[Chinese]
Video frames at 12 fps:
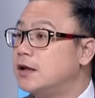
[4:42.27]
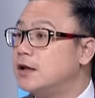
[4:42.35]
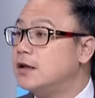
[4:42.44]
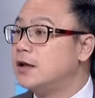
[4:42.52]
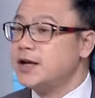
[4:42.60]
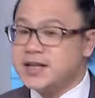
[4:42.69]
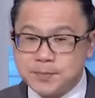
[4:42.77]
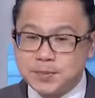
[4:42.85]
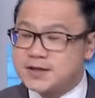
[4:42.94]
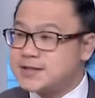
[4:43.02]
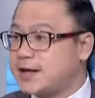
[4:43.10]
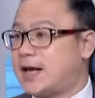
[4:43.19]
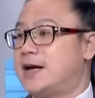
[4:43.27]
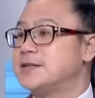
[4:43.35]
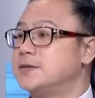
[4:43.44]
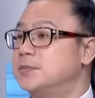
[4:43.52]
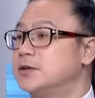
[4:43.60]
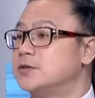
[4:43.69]
啊，你也不知道在卡
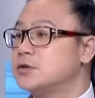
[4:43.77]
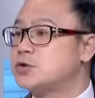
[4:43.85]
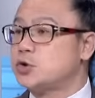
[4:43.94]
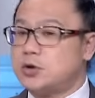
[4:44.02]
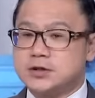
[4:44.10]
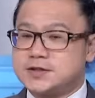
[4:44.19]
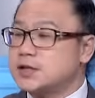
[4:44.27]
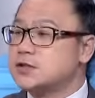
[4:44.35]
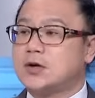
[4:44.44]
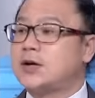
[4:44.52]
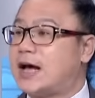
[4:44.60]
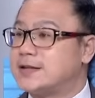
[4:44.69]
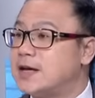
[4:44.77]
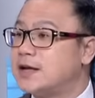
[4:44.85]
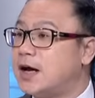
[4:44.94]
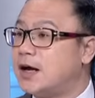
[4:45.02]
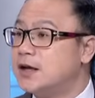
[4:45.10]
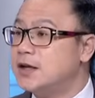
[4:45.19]
什么，就是所有车子都卡在
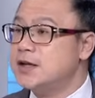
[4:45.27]
那。